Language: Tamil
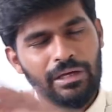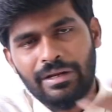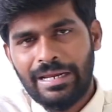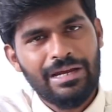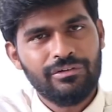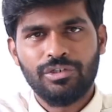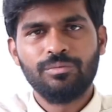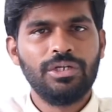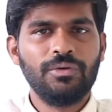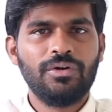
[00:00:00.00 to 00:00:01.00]
ஏற்கனவே எல்லா
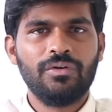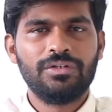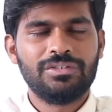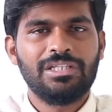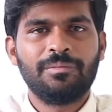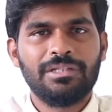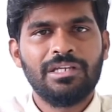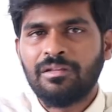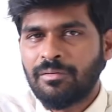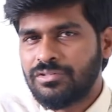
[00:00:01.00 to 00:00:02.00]
விஷயமும் முடிவுக்கு வந்துடுச்சு இதை பற்றி
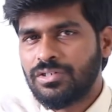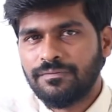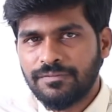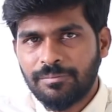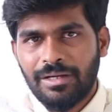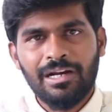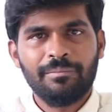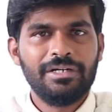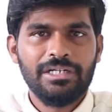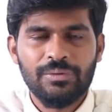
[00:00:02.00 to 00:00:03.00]
அதுக்கப்புறம் ஜவ்வு மாதிரி
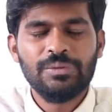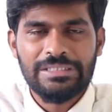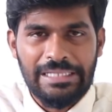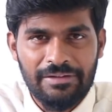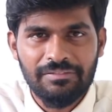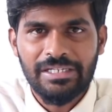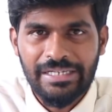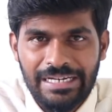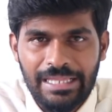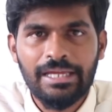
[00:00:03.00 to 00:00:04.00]
நம்ம இழுக்கவும்
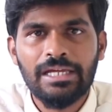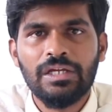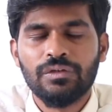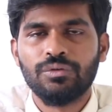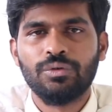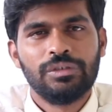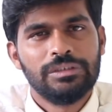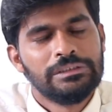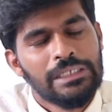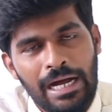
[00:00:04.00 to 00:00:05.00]
தேவையில்லை ஸோ
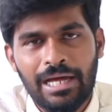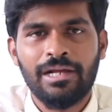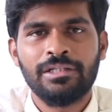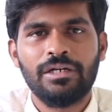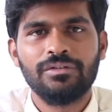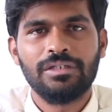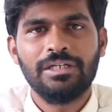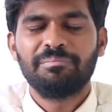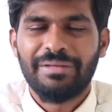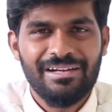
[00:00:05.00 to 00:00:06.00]
யாராக இருந்தாலும் சரி
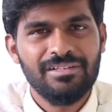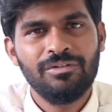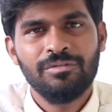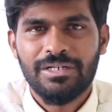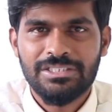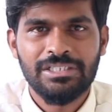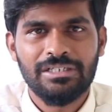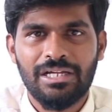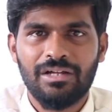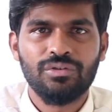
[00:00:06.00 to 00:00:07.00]
பிளேயர்களும்
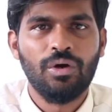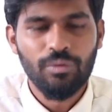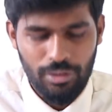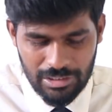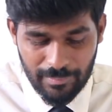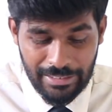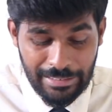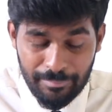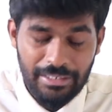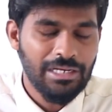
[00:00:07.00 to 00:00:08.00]
மனுஷங்கள் தான் ஸோ அவங்களுக்கு இந்த மாதிரி
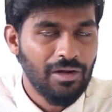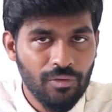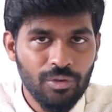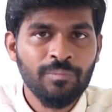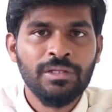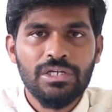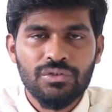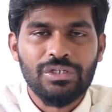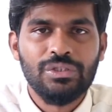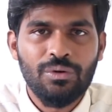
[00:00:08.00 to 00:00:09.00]
நிலைமைகள்லாம் வரும்
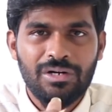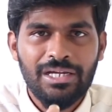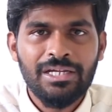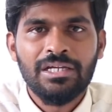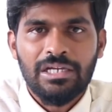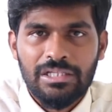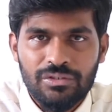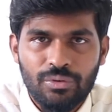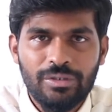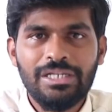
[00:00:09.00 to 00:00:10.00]
ஸோ இதோட இதை
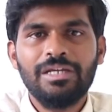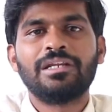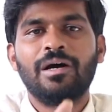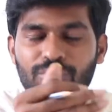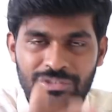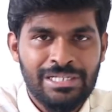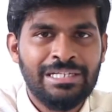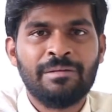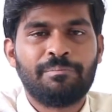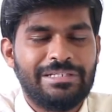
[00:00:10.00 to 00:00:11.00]
சொல்லி நான்
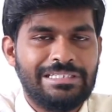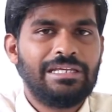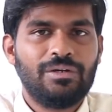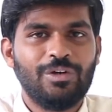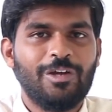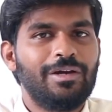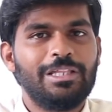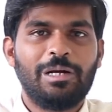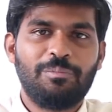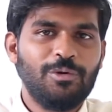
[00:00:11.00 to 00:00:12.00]
முடிச்சுக்கிறேன் இந்த பிரச்சனையை ஓகேவா
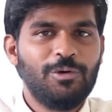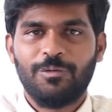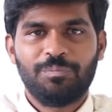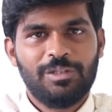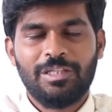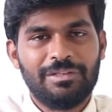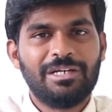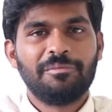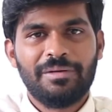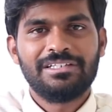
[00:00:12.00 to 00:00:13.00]
இதுக்கப்புறம் இதை பற்றி
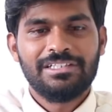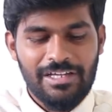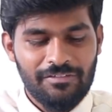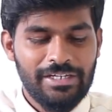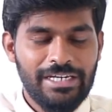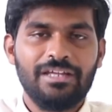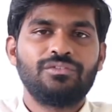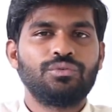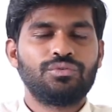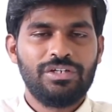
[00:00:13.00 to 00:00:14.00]
நம்ம பேச தேவையில்லை
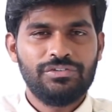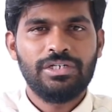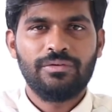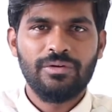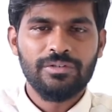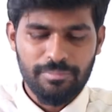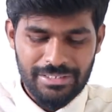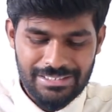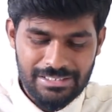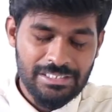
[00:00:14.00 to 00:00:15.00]
ஸோ சுரேஷ் ரெய்னா அவர்கள் வந்து
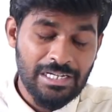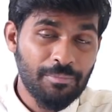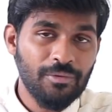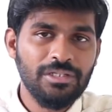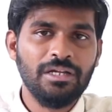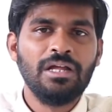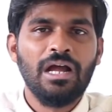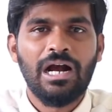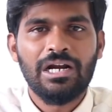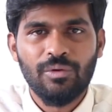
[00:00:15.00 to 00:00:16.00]
மிட் சீசனுக்கு அப்புறம் வந்து
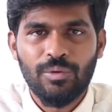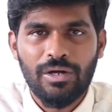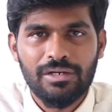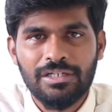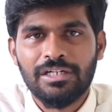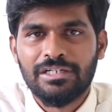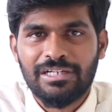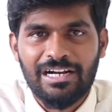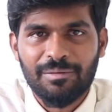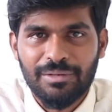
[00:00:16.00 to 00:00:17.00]
ஆட வருவார்னு
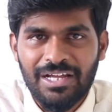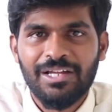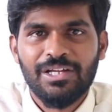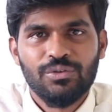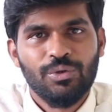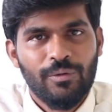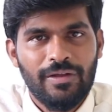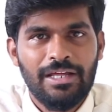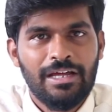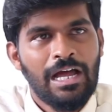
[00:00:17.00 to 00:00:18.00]
நான் நம்புகிறேன் ஸோ
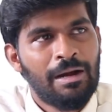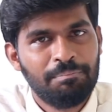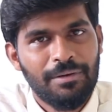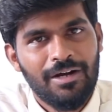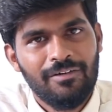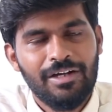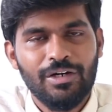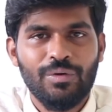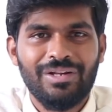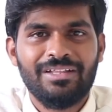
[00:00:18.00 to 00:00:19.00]
ஒருவேளை அப்பாவாக
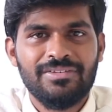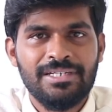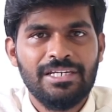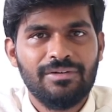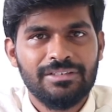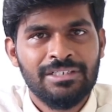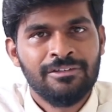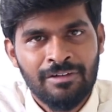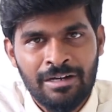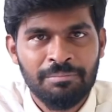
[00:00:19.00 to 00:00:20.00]
இருக்கக்கூடிய என் ஸ்ரீனிவாசன்
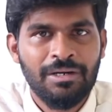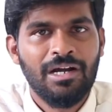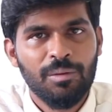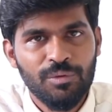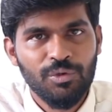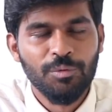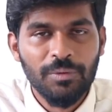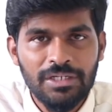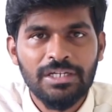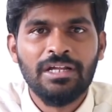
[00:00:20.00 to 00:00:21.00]
வாப்பா அப்படின்னு
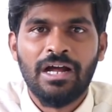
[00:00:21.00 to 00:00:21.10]
கூப்பிட்டு